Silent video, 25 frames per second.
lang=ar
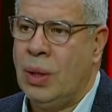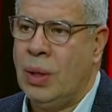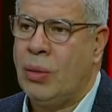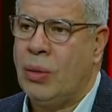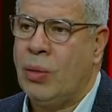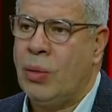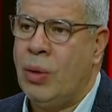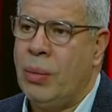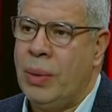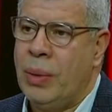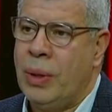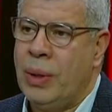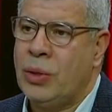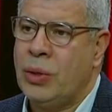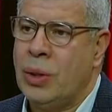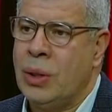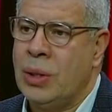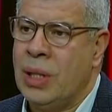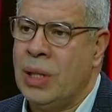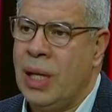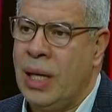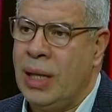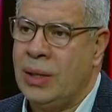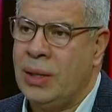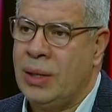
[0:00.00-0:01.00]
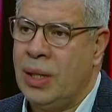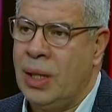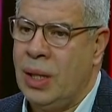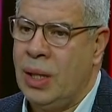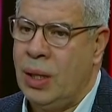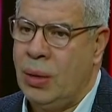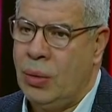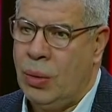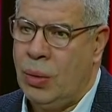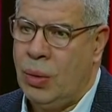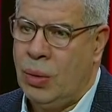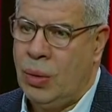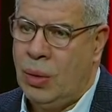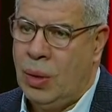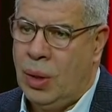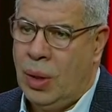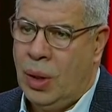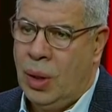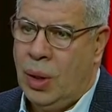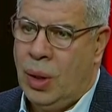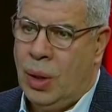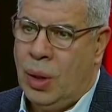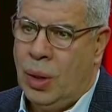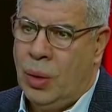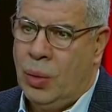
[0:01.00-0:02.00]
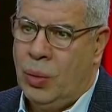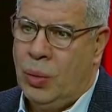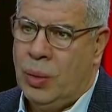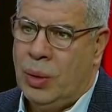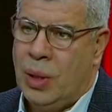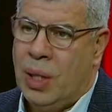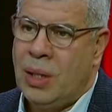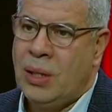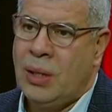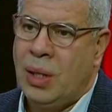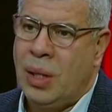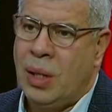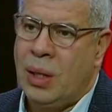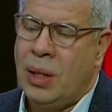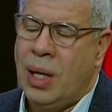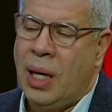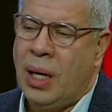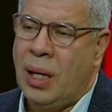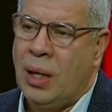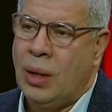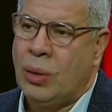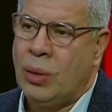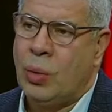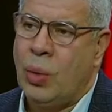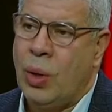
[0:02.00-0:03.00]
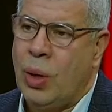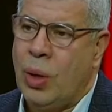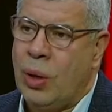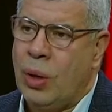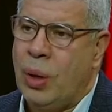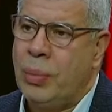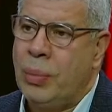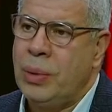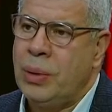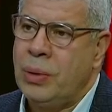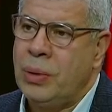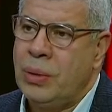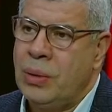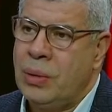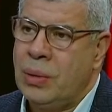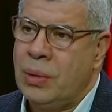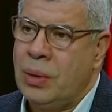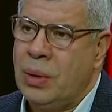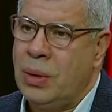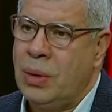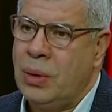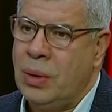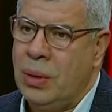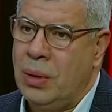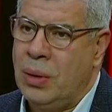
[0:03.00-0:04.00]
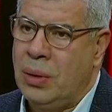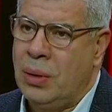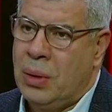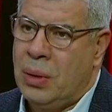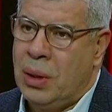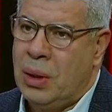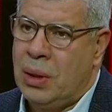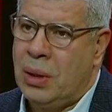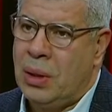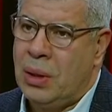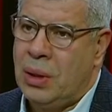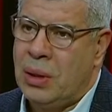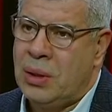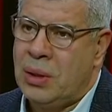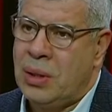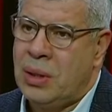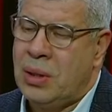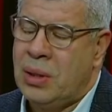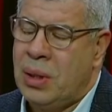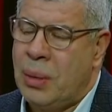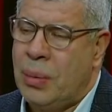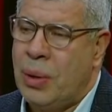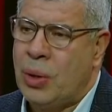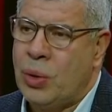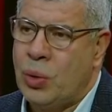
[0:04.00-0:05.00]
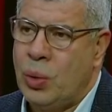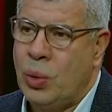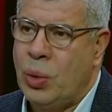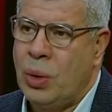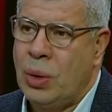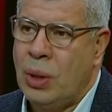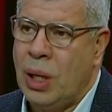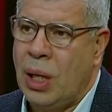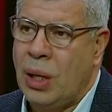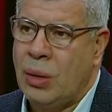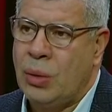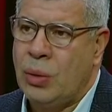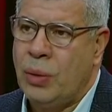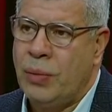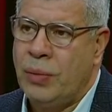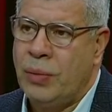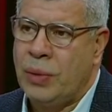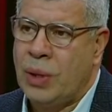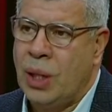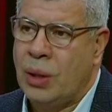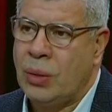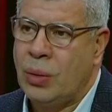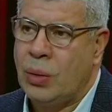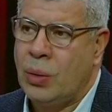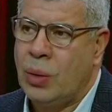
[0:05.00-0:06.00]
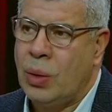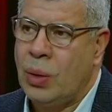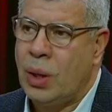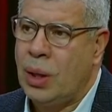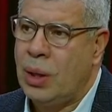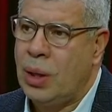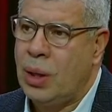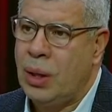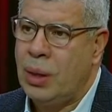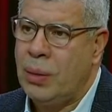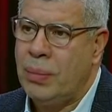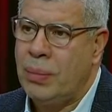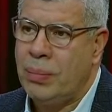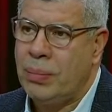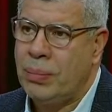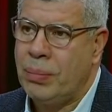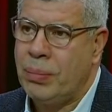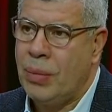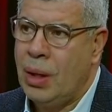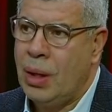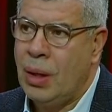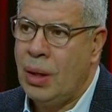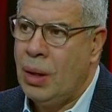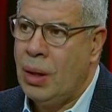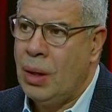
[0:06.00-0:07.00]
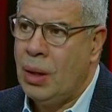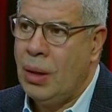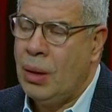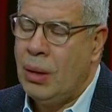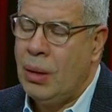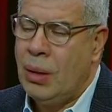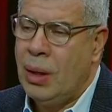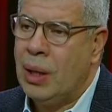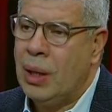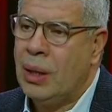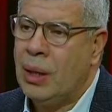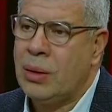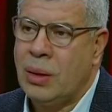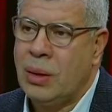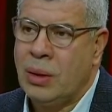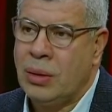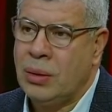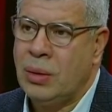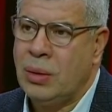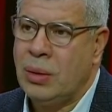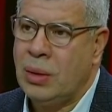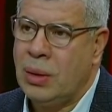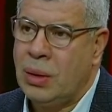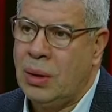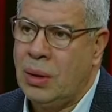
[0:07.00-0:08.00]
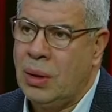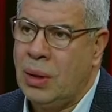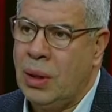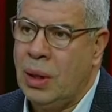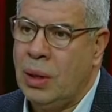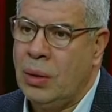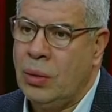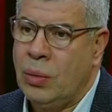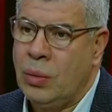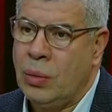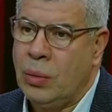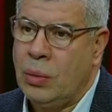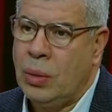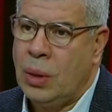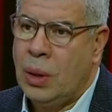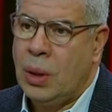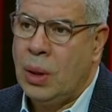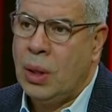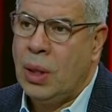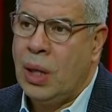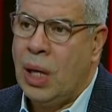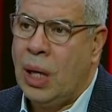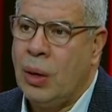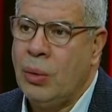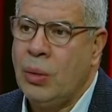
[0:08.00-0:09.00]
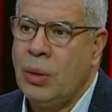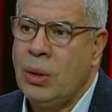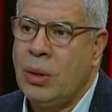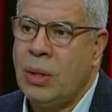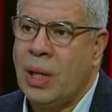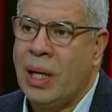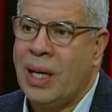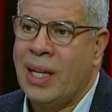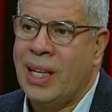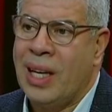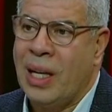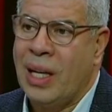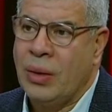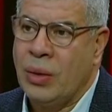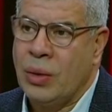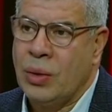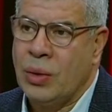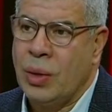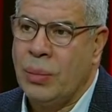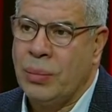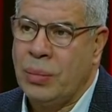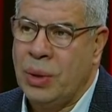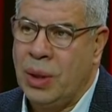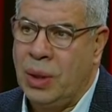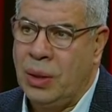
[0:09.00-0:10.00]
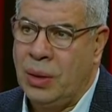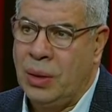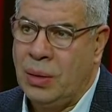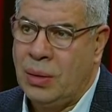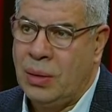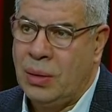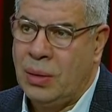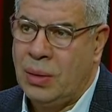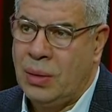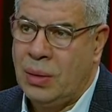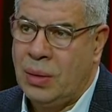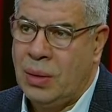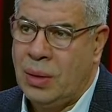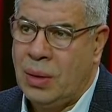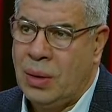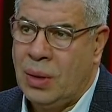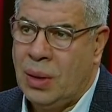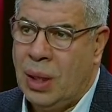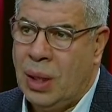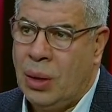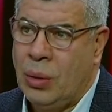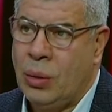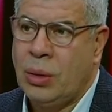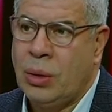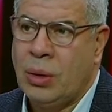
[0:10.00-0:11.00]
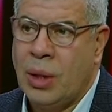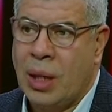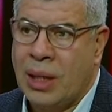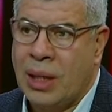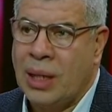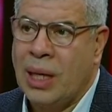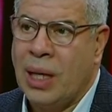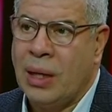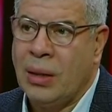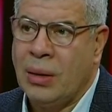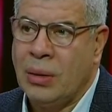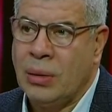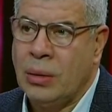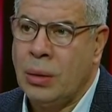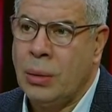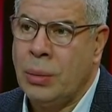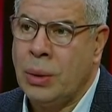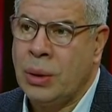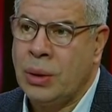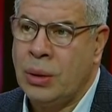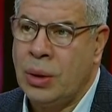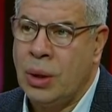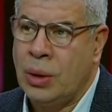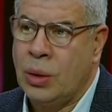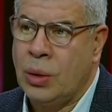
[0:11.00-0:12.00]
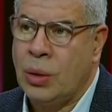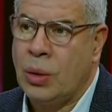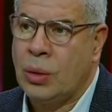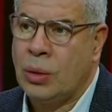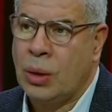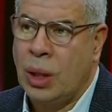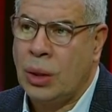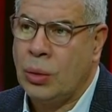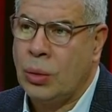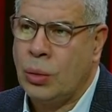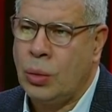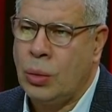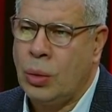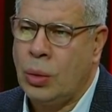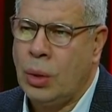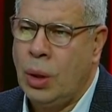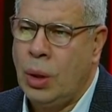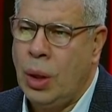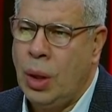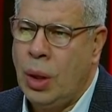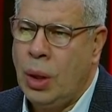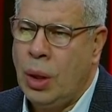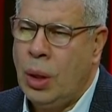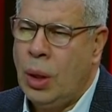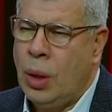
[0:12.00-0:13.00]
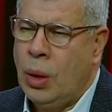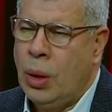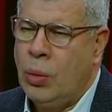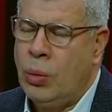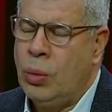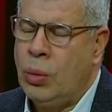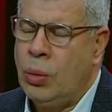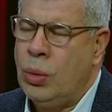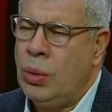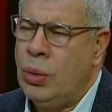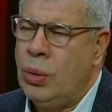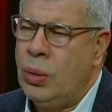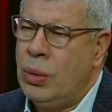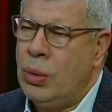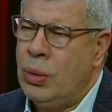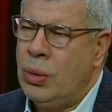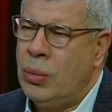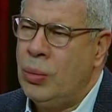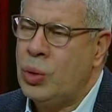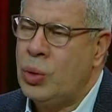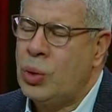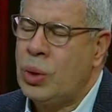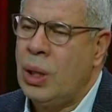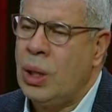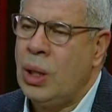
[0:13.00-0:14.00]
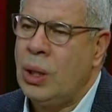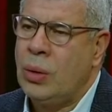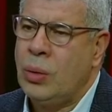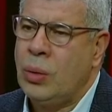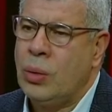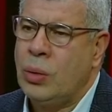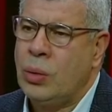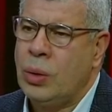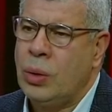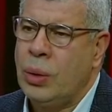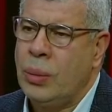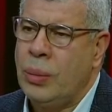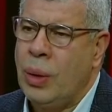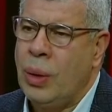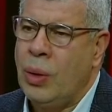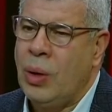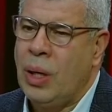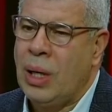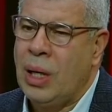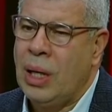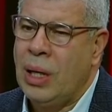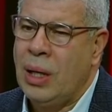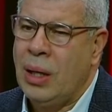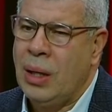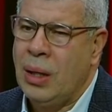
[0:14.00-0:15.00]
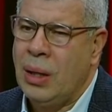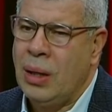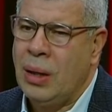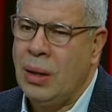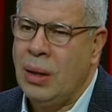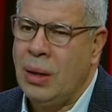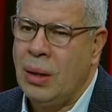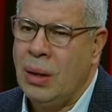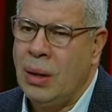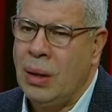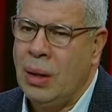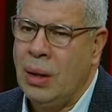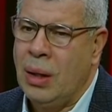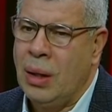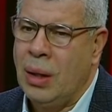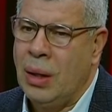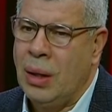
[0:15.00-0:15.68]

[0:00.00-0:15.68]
الاجواء ما بقتش تساعد زي الاول مم. والناس اللي دخلت وخربت كتير انا الست سبع شهور اللي دخلتهم في اتحاد الكوره يا كريم انا اتخضيت لانه حاولت ارجع النظام تاني مم. حاولت ارجع الانضباط تاني جوه اتحاد الكوره والمشكله ان كنت بواجه آه،